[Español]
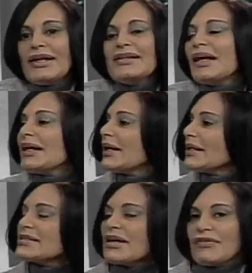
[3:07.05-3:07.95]
esta
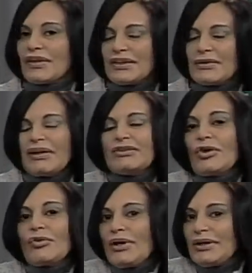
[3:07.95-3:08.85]
carencia afectiva
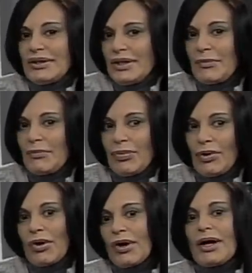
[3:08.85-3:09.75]
todo el tiempo.